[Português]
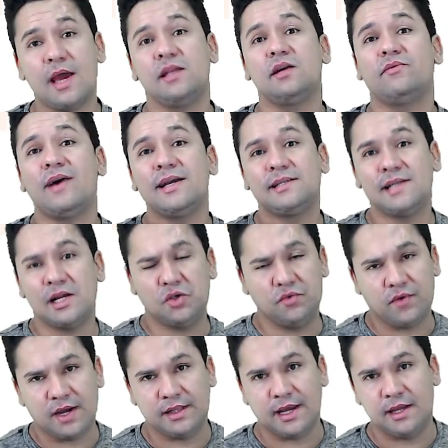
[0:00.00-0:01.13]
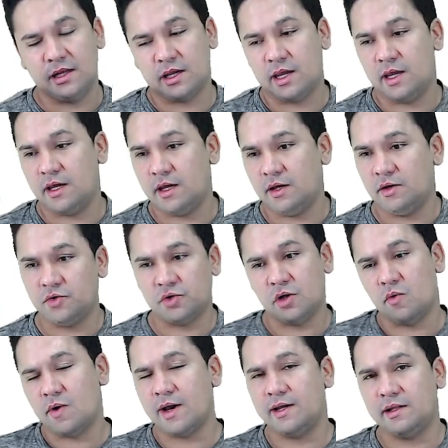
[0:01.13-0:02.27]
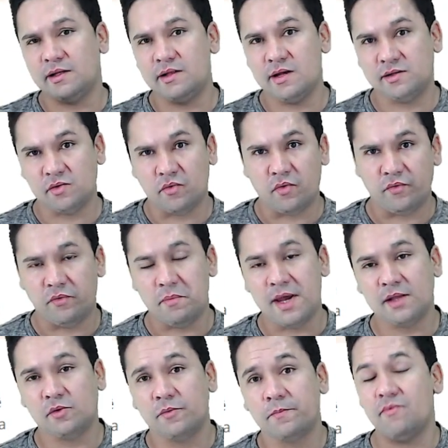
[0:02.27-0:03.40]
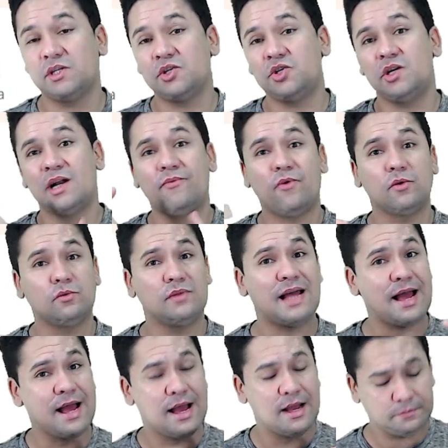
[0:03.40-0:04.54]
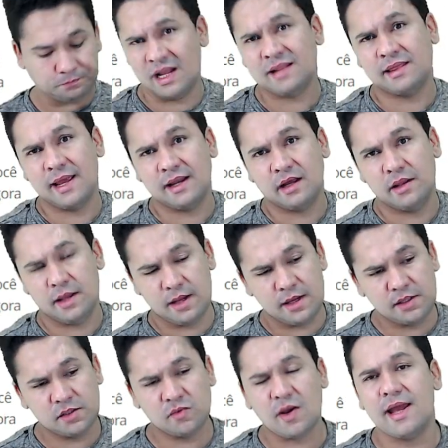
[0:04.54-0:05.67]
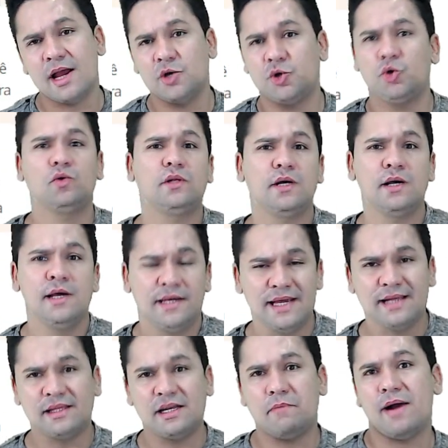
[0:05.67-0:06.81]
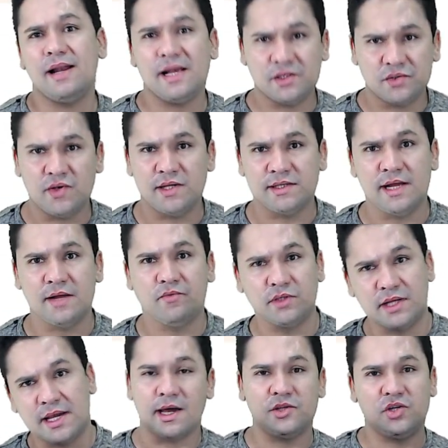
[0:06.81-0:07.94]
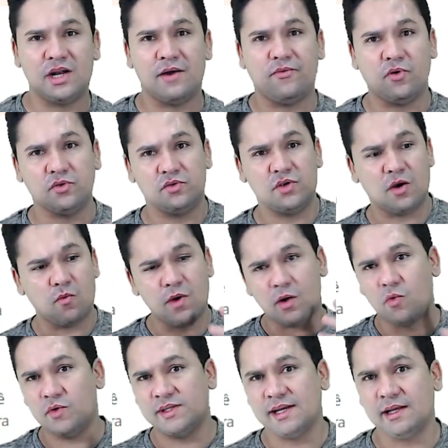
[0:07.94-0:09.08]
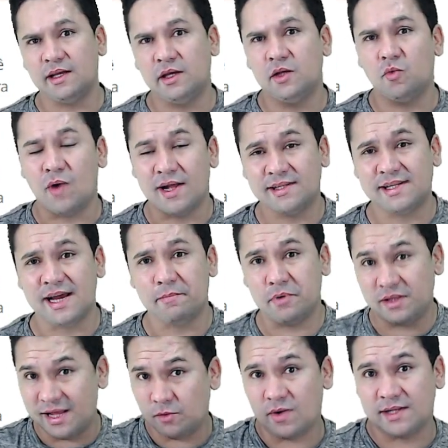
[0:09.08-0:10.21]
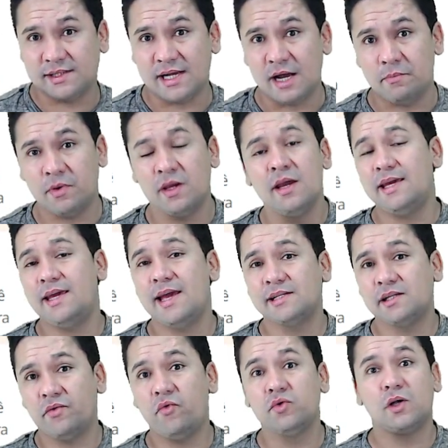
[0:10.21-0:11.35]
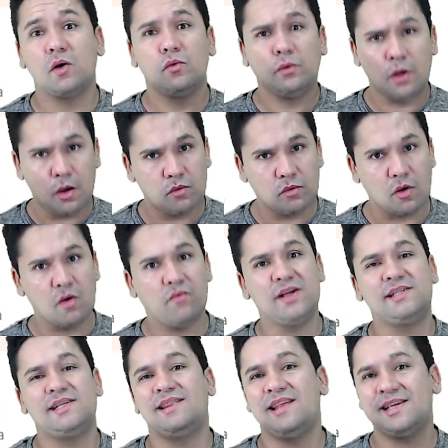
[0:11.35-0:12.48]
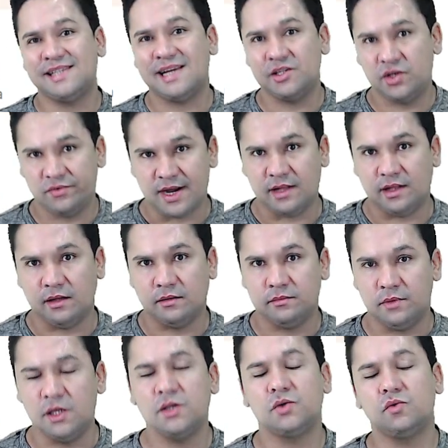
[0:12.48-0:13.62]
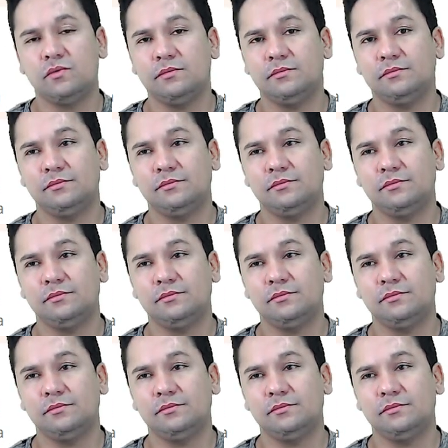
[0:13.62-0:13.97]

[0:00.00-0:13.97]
que ainda vai ser ativada ainda, que estão ainda em desenvolvimento, é você tirar foto da, da tela, né? Isso aí ajuda e atrapalha às vezes, né? Você quer tirar foto de alguma coisa ali no WhatsApp, dentro do WhatsApp, e essa função logo, logo vai ser desativada. Isso